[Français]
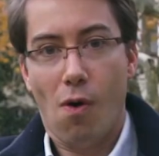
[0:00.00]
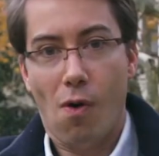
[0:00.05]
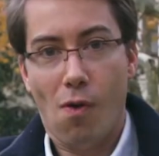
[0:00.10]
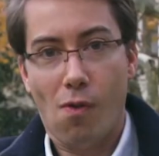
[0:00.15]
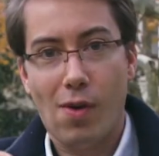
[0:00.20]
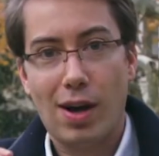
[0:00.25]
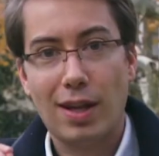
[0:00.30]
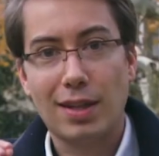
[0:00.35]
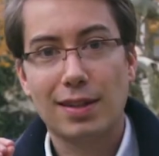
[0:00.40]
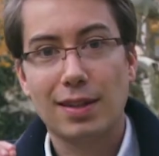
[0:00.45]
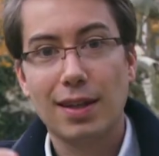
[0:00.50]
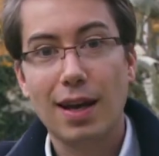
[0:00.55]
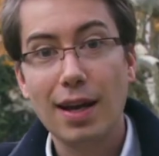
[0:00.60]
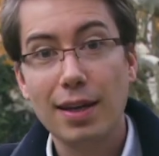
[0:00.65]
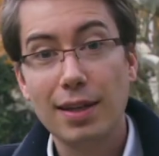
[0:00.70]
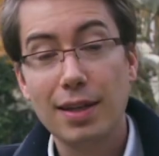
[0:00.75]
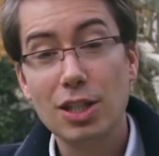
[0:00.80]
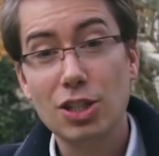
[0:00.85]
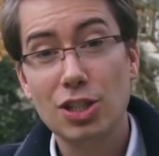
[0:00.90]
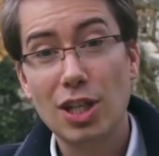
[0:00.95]
on va
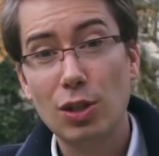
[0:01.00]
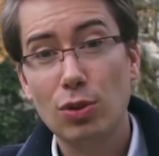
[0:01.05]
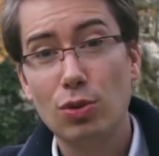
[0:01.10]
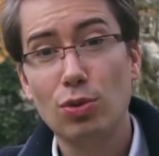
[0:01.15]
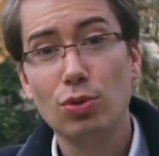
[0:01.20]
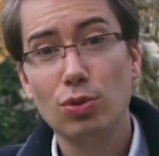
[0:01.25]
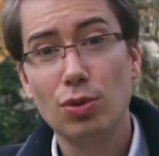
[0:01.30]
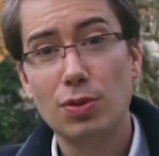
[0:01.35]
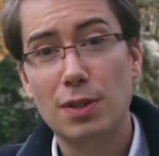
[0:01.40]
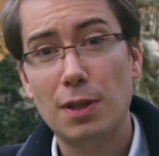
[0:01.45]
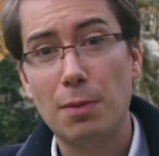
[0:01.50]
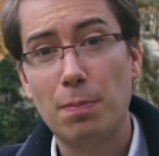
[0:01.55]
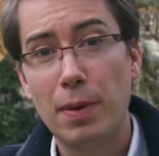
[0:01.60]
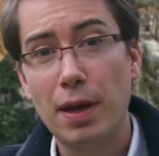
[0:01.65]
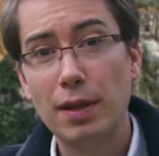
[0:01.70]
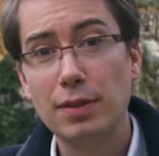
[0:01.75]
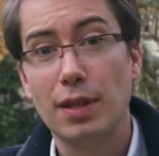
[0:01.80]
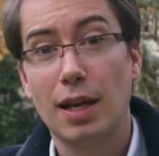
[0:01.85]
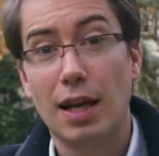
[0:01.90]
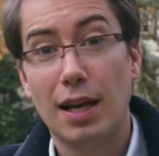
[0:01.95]
traquer chacune de ces
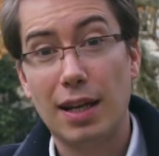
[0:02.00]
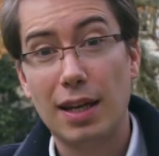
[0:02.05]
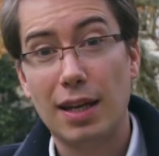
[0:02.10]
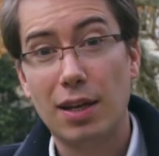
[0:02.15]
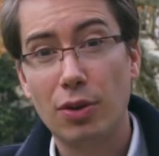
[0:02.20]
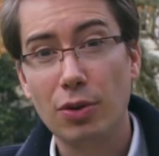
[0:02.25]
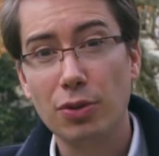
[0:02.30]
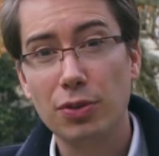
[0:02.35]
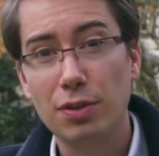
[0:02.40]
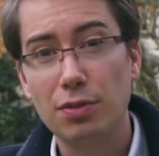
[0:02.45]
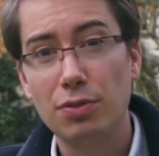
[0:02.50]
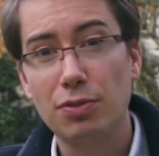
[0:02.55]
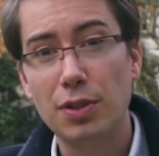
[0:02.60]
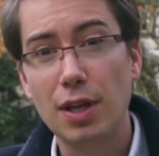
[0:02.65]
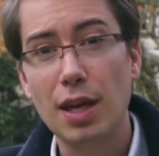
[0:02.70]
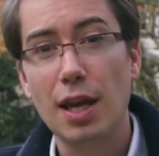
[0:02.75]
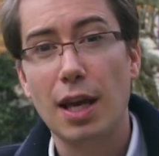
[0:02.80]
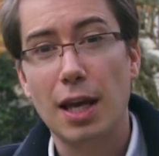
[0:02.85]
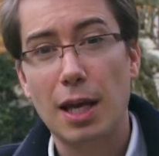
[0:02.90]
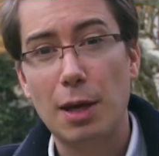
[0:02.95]
pertes, les
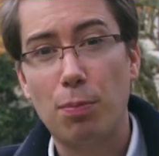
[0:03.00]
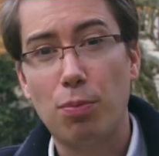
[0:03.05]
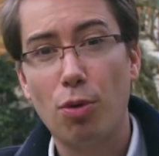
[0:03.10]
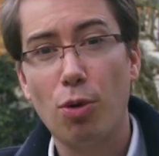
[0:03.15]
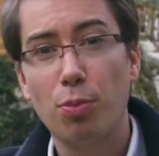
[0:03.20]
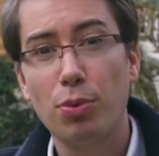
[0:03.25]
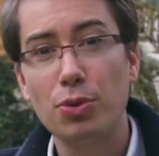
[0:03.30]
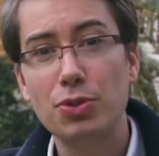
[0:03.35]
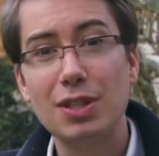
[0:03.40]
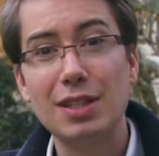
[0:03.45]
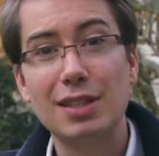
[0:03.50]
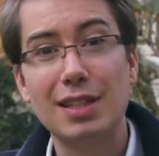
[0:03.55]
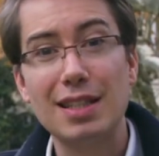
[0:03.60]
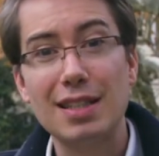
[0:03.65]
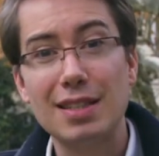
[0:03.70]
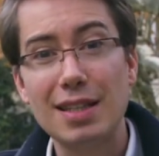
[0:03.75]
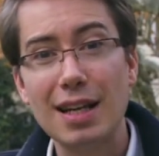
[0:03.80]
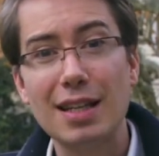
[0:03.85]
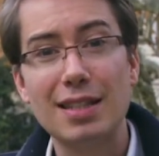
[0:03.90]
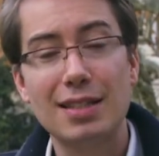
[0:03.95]
quantifier et proposer
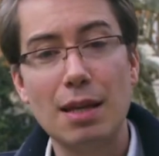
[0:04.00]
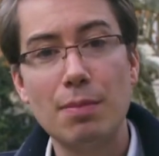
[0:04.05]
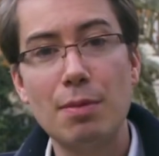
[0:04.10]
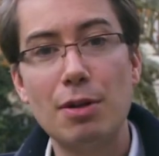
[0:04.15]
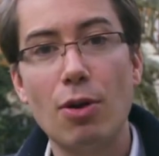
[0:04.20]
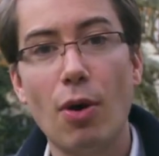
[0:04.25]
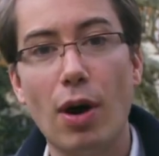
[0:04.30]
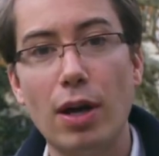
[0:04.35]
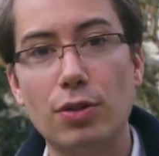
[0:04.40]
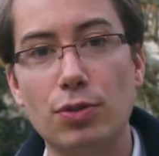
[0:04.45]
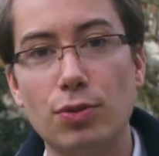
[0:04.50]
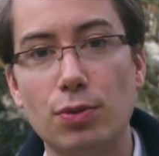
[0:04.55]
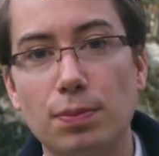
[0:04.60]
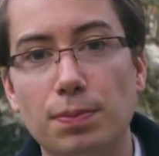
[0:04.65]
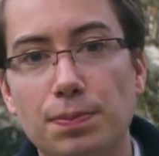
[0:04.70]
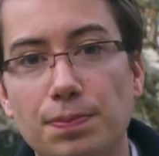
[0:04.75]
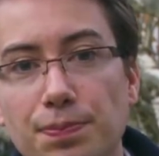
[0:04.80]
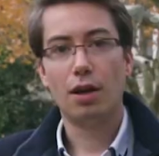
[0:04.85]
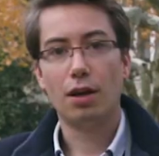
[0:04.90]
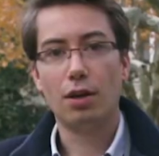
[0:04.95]
des axes d'amélioration.
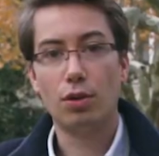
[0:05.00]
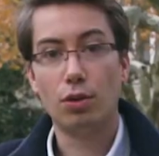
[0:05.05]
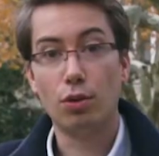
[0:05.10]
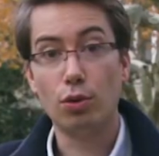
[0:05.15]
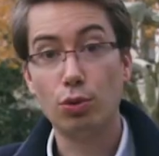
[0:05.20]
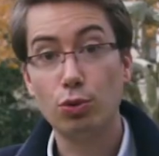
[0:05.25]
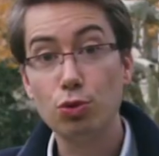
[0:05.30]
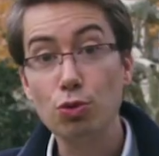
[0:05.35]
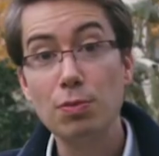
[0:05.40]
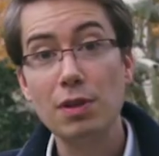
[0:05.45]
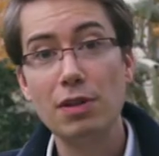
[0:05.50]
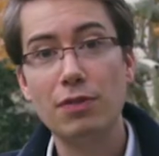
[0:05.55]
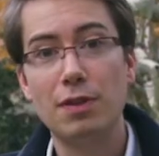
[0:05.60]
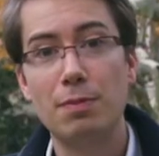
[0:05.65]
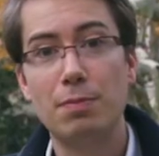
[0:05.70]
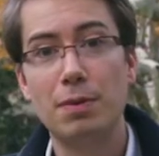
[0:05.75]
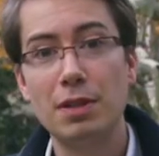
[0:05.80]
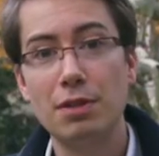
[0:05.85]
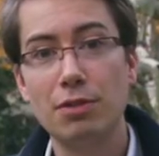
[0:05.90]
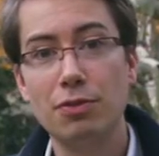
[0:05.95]
Le double effet
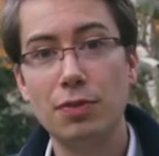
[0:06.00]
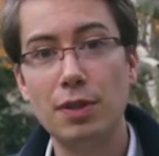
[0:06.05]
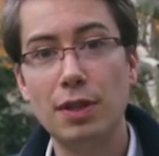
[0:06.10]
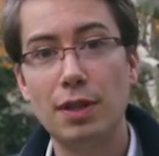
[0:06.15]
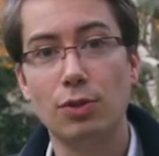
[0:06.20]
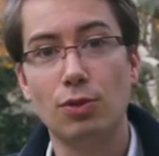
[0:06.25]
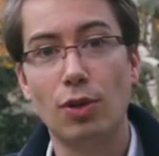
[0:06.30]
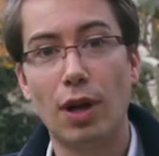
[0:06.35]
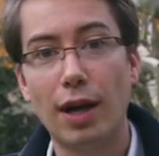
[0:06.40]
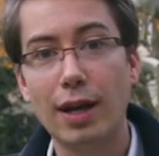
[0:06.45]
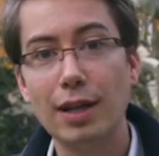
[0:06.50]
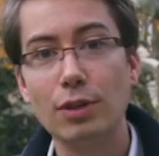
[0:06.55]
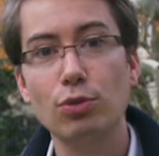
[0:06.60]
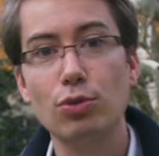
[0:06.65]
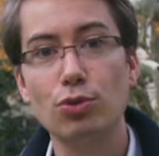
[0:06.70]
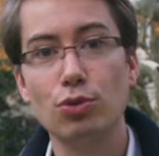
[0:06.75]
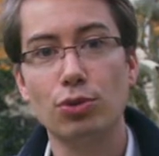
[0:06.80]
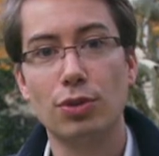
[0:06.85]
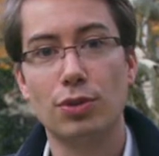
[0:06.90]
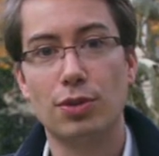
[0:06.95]
bénéfique de la
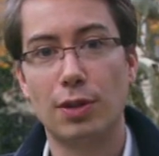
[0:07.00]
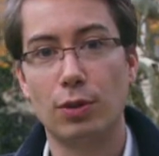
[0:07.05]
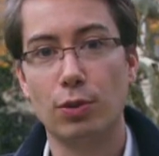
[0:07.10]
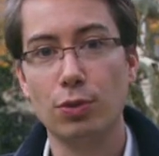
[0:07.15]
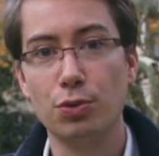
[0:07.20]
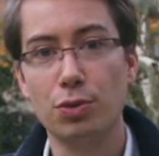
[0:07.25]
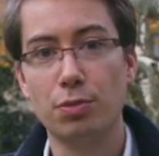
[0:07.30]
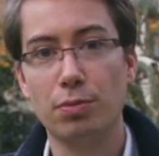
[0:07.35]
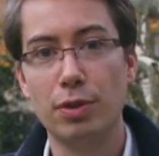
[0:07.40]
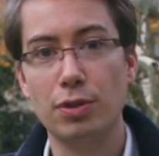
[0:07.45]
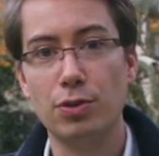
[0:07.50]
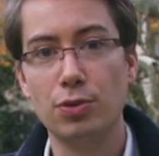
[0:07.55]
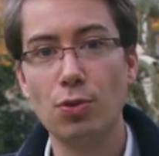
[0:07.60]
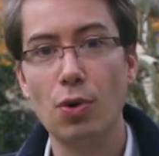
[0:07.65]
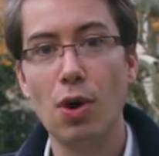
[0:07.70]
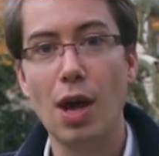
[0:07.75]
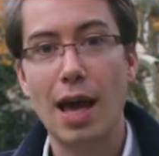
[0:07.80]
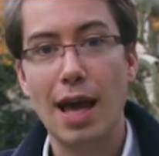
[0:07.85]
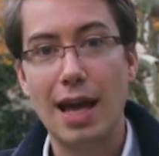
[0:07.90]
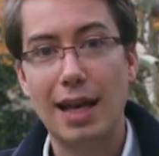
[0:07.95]
réduction de ces consommations
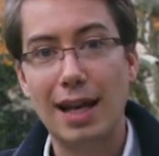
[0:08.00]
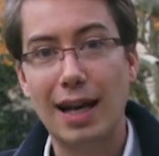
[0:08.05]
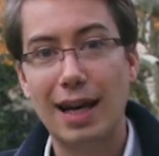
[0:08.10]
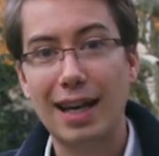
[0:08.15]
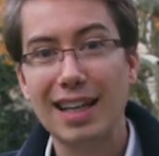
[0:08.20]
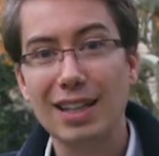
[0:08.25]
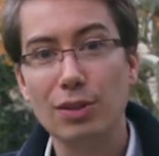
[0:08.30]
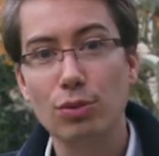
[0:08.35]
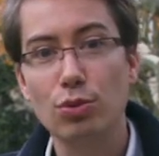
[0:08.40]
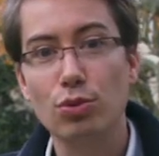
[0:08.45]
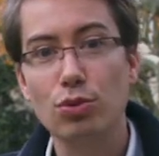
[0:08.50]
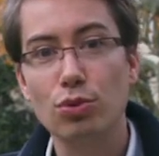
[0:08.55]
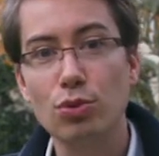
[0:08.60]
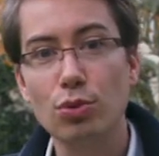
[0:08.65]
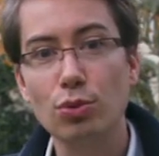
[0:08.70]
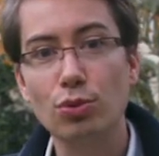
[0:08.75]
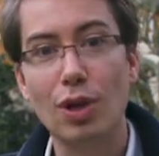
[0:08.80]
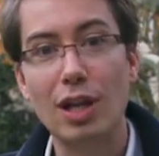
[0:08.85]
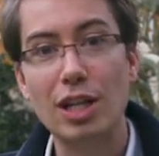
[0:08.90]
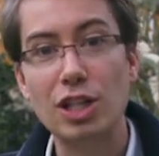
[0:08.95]
est la
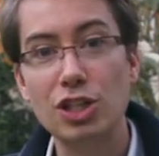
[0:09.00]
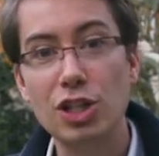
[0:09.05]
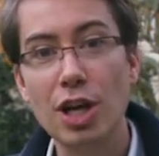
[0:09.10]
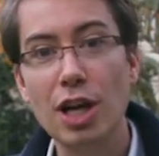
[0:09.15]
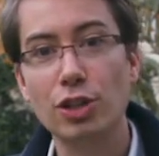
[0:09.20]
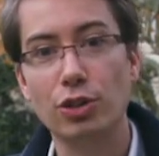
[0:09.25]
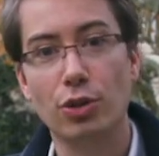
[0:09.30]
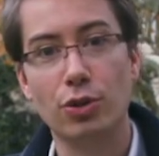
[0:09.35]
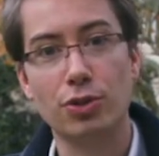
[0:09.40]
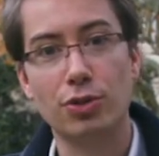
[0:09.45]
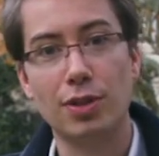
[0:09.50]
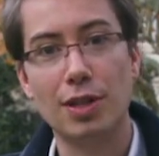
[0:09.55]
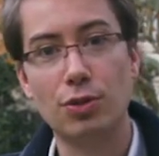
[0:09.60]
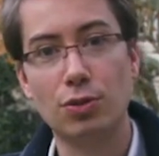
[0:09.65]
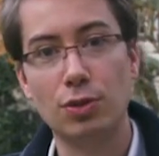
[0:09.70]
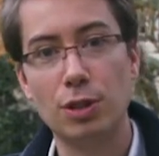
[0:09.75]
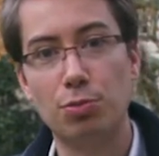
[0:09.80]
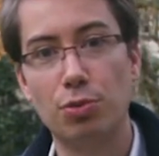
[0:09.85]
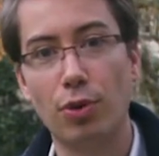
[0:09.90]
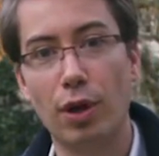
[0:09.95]
réduction de la charge en station
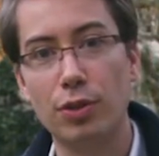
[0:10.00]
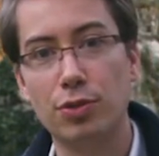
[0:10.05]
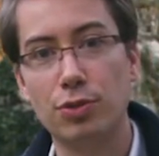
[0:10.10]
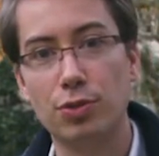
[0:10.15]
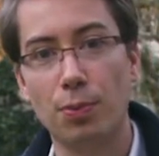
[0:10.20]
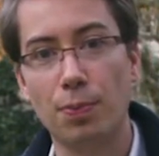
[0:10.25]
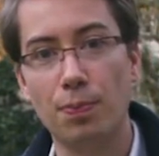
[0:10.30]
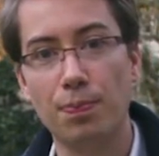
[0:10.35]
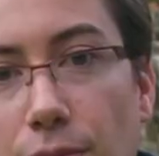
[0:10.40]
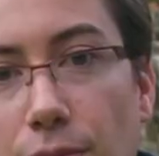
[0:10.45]
d'épuration.